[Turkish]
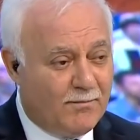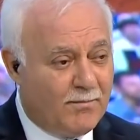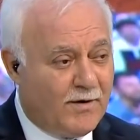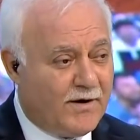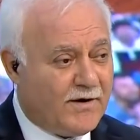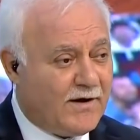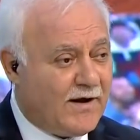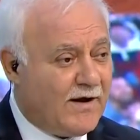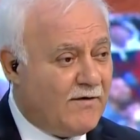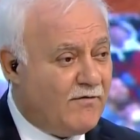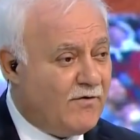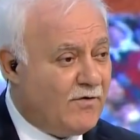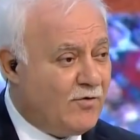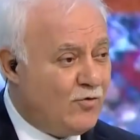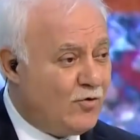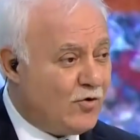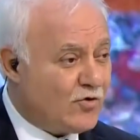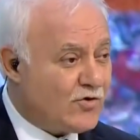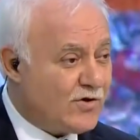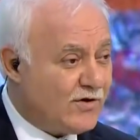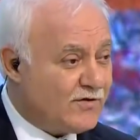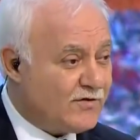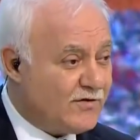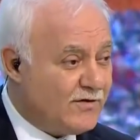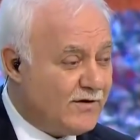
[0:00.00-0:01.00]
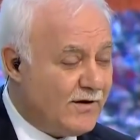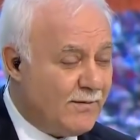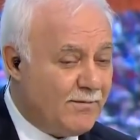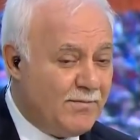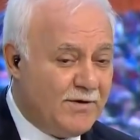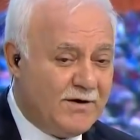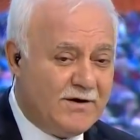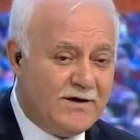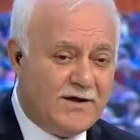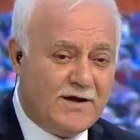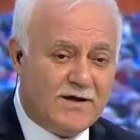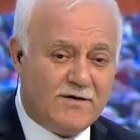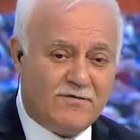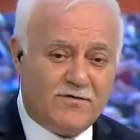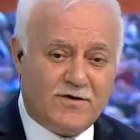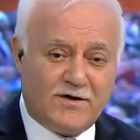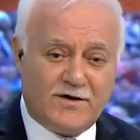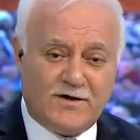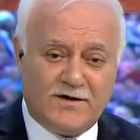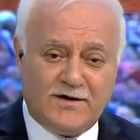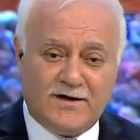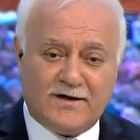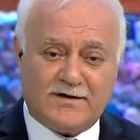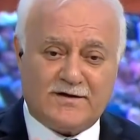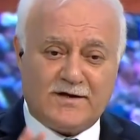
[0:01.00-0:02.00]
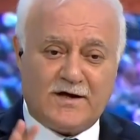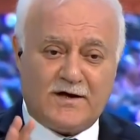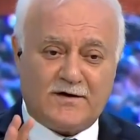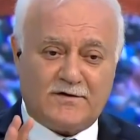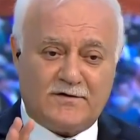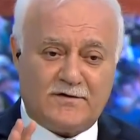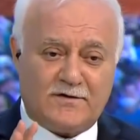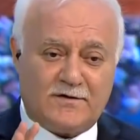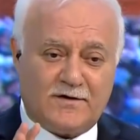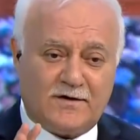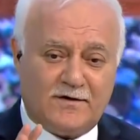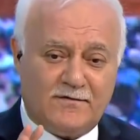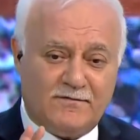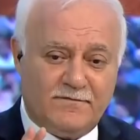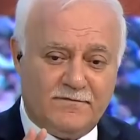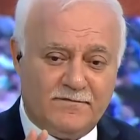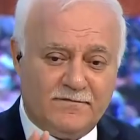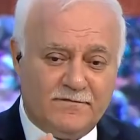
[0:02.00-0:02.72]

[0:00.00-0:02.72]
Bana evin köşesinde bir yer verin yeter dedi.